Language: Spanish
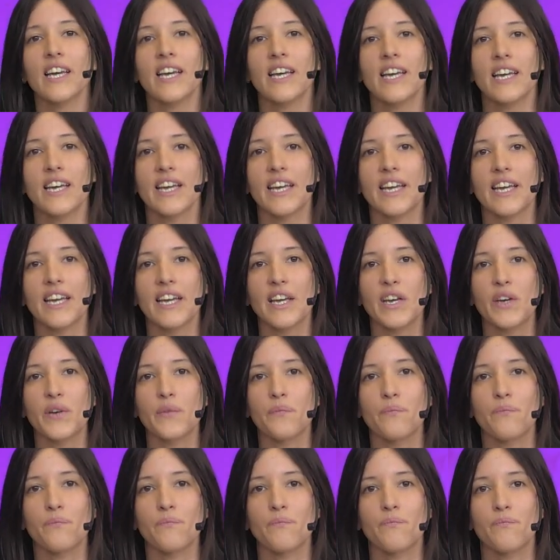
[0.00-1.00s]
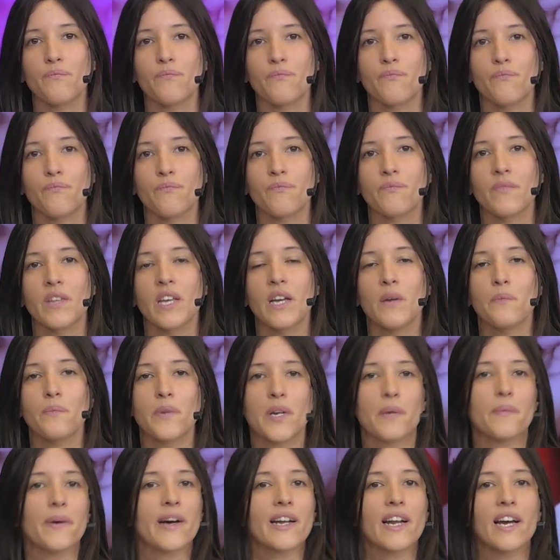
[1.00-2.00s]
Eh,
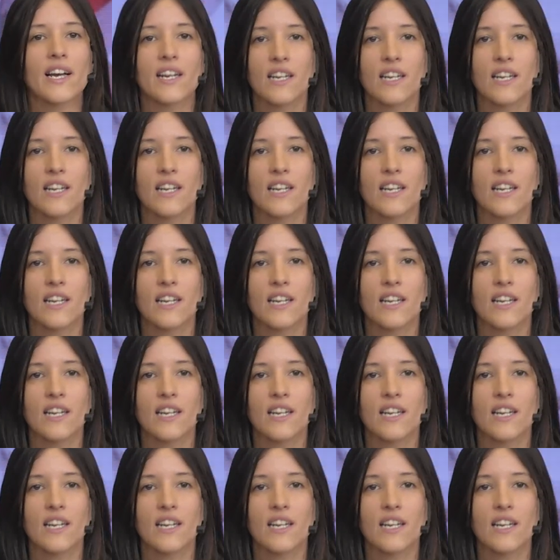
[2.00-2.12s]
preparar al